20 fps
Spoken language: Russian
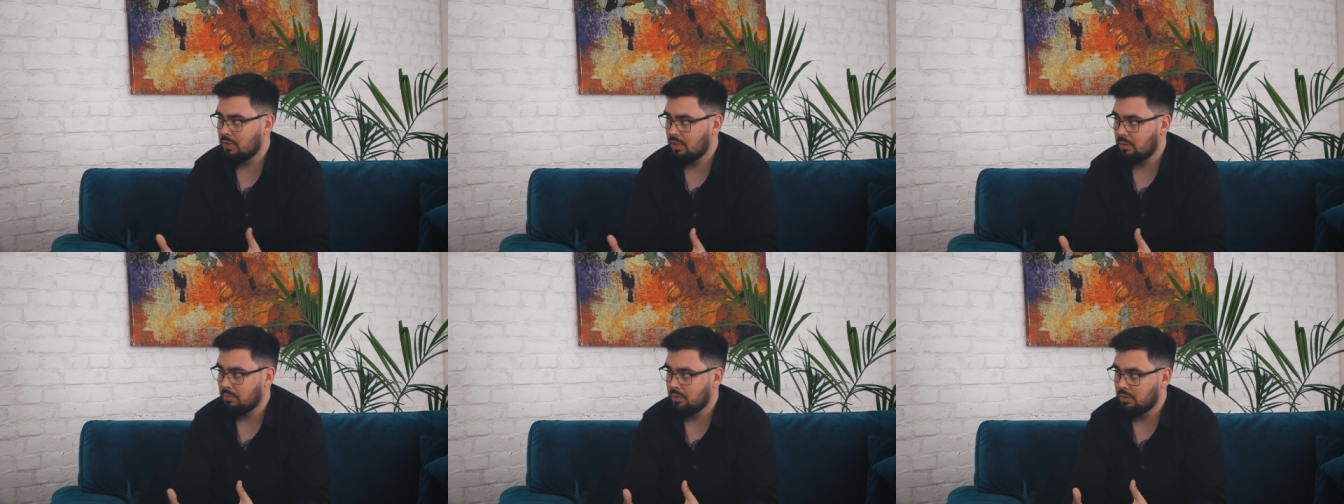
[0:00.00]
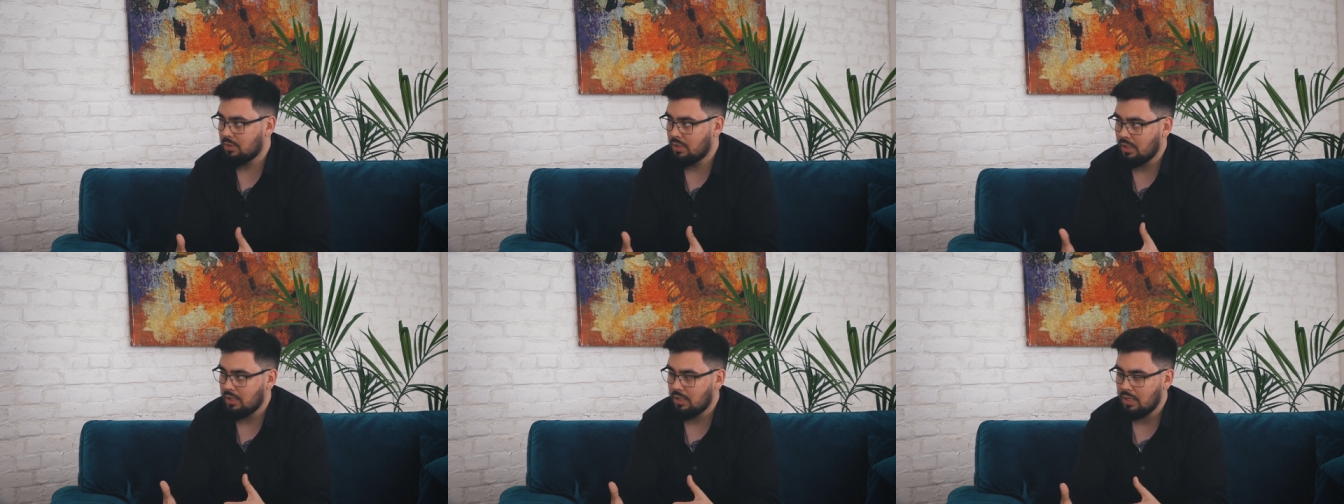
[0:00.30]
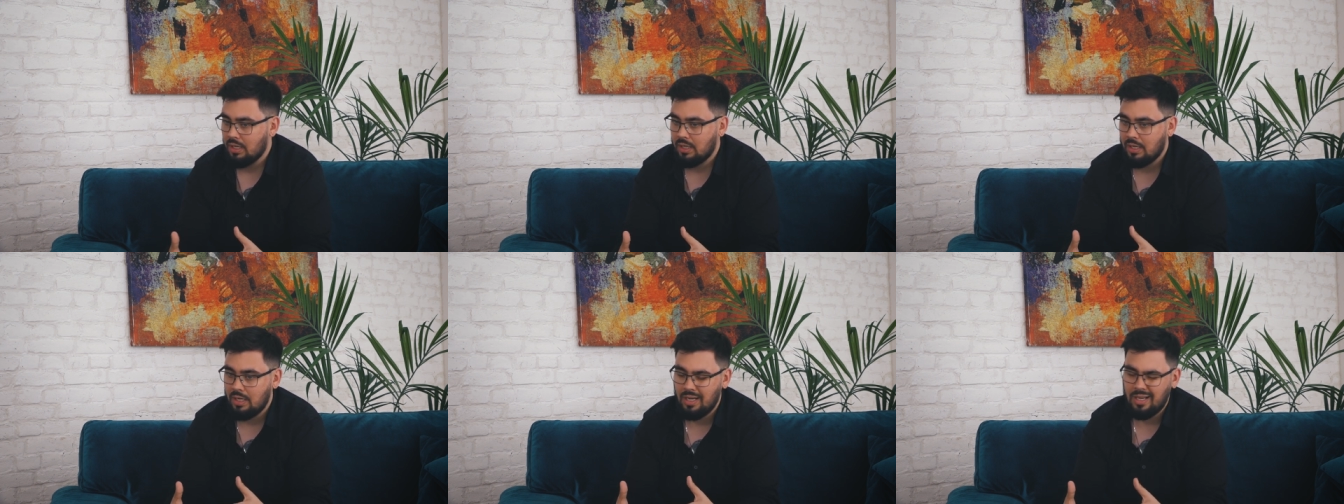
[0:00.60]
Как бы, как,
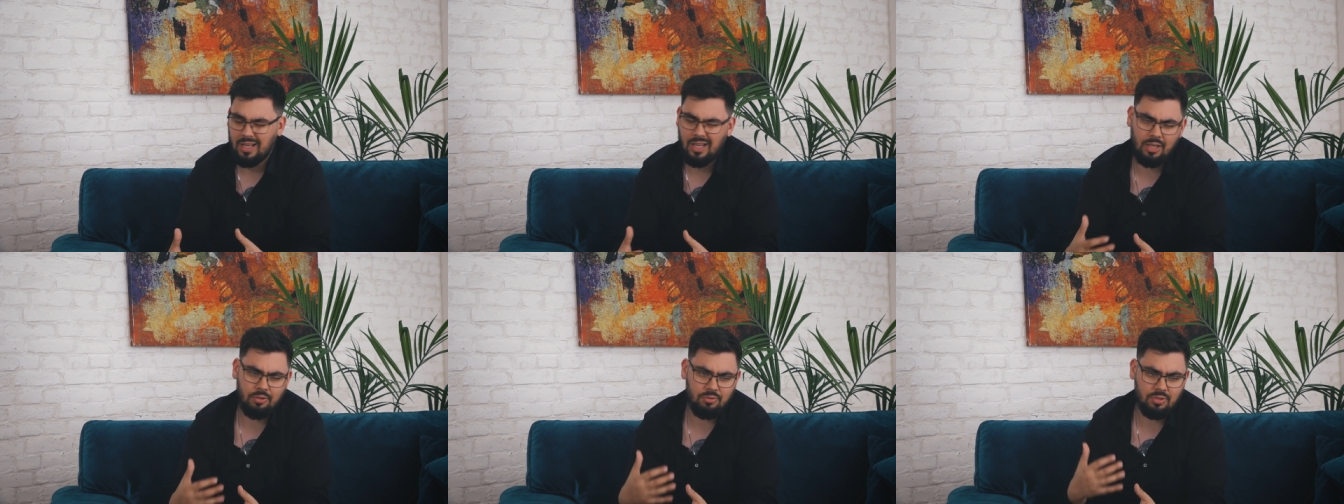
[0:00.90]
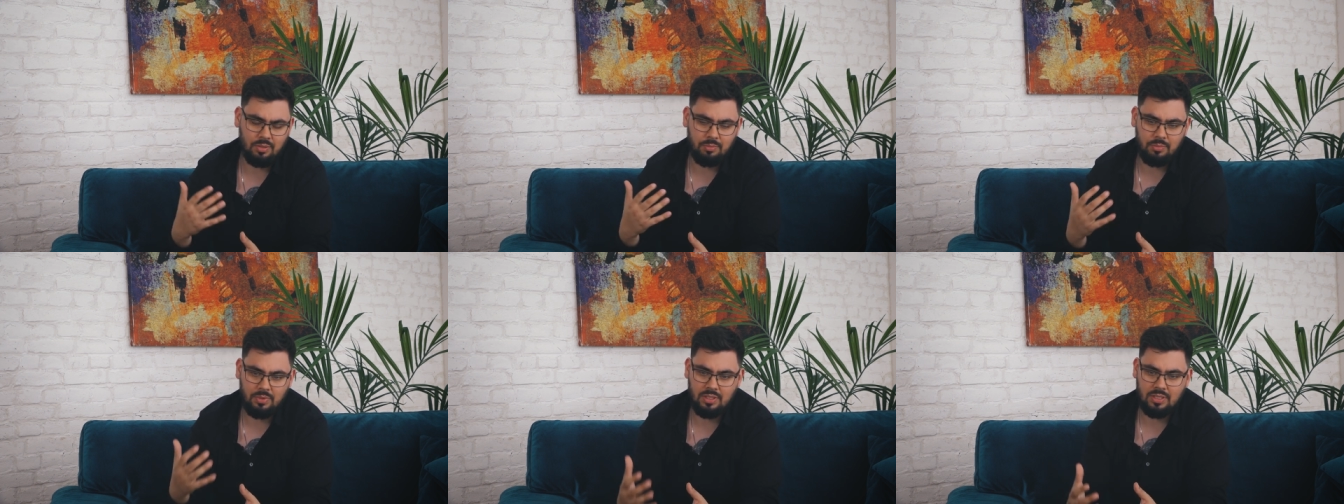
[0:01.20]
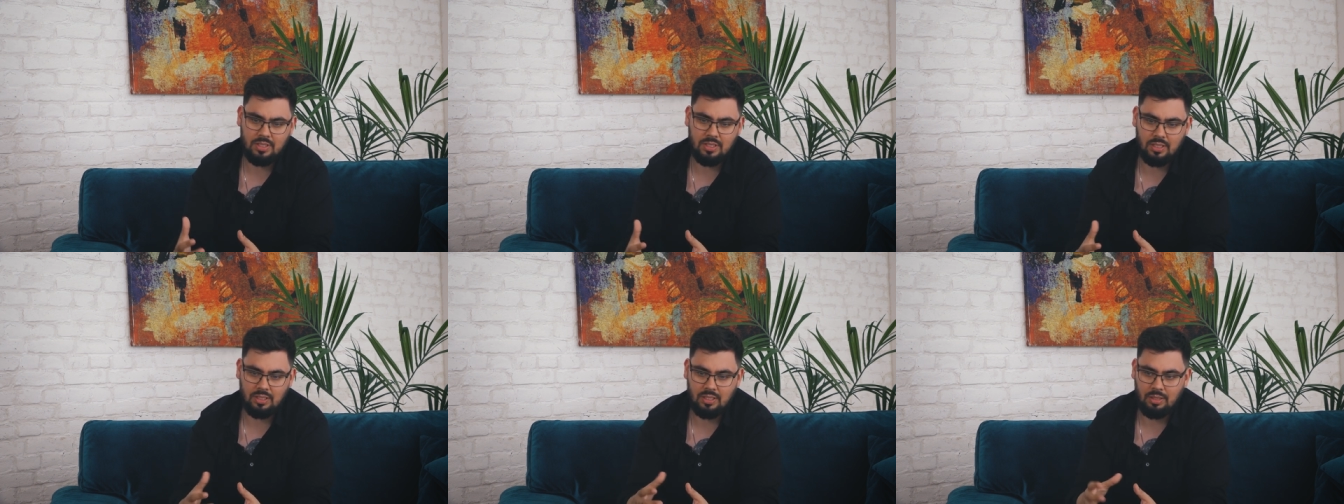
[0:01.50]
как, какая у тебя
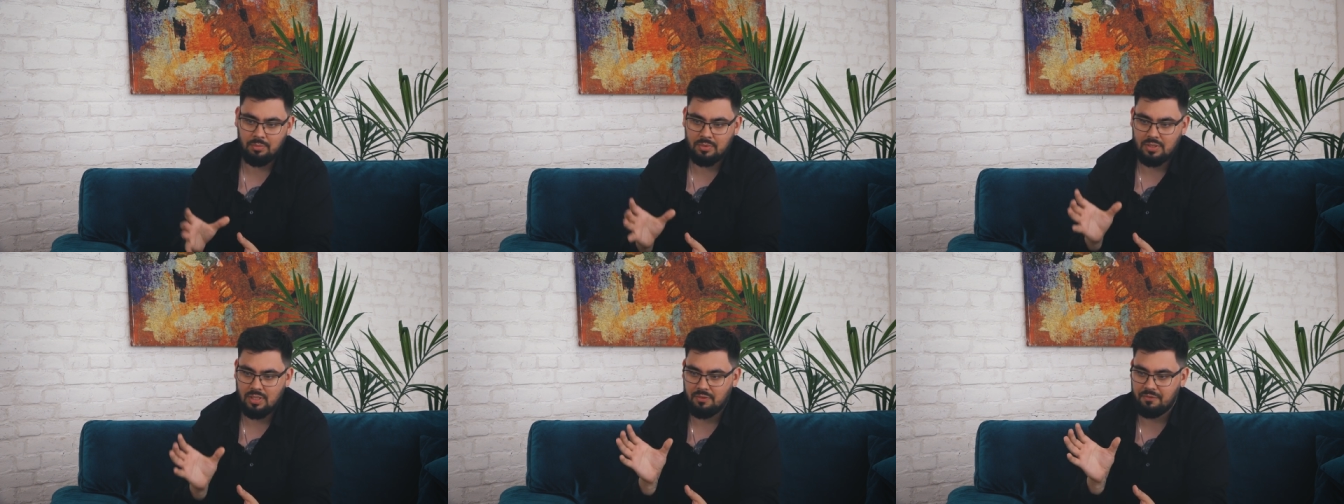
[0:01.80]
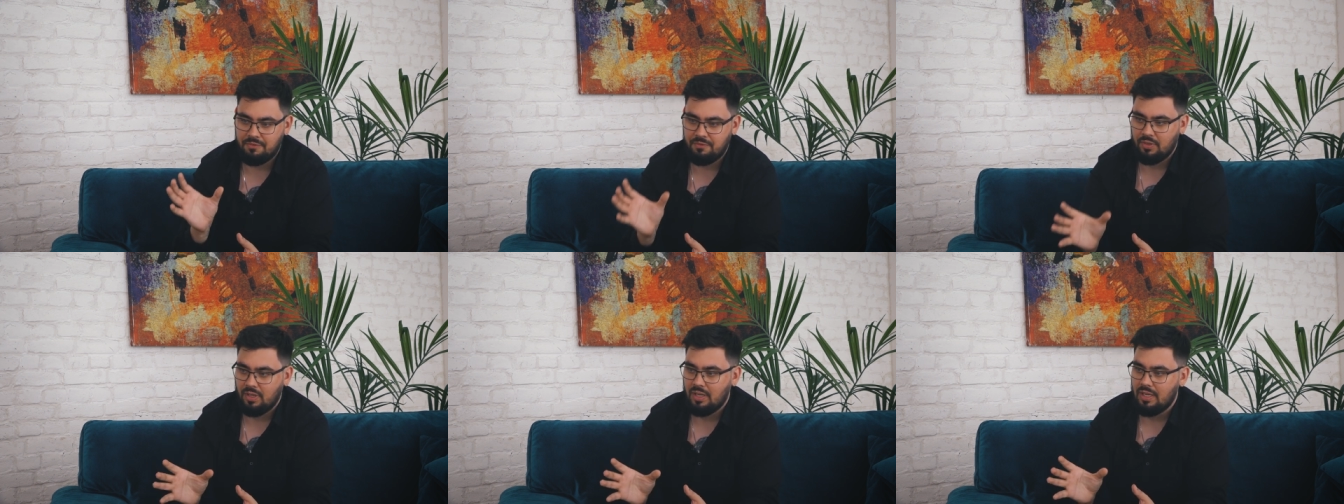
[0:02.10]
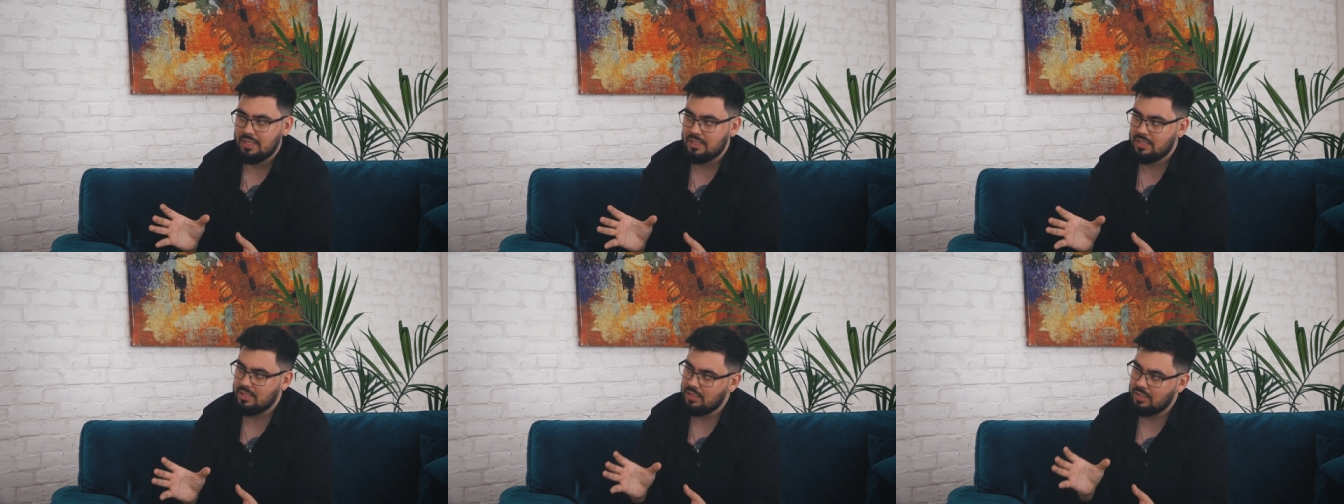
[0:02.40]
миссия, там, не знаю,
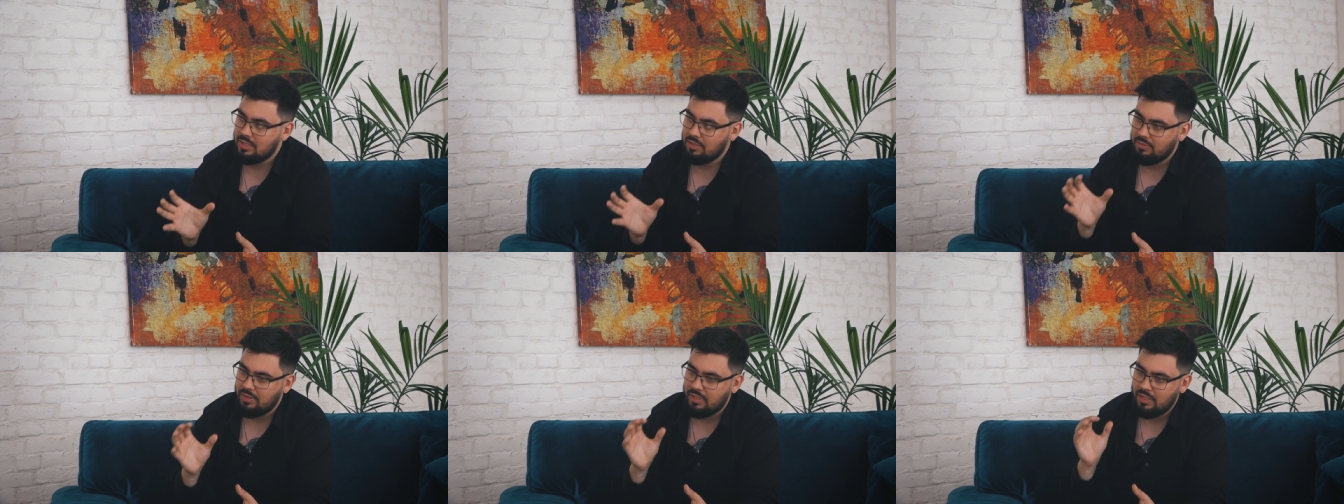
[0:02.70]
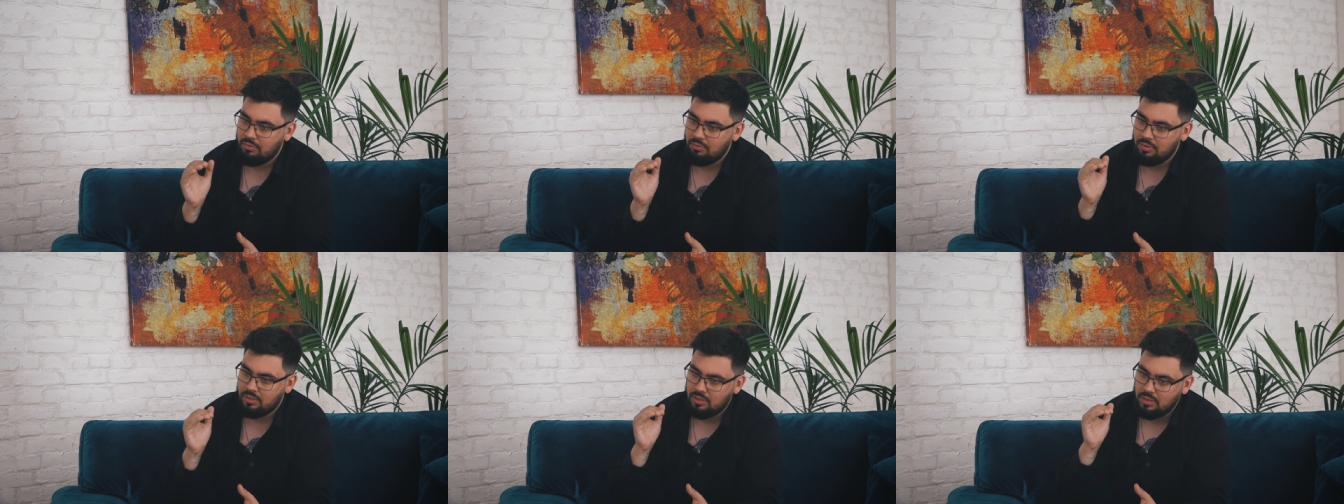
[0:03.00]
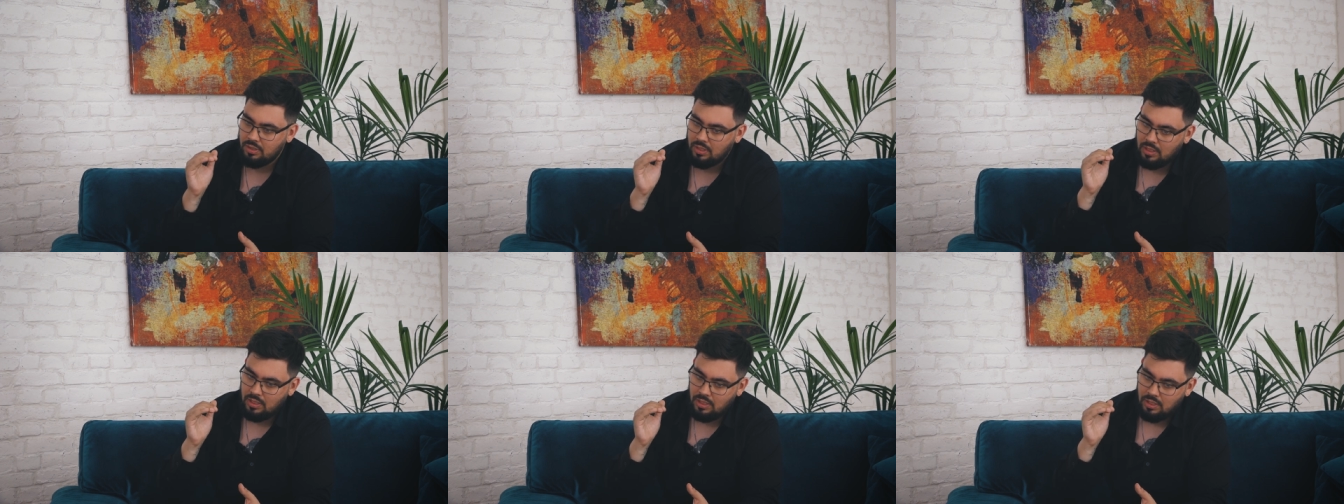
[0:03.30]
фраза, твоя вот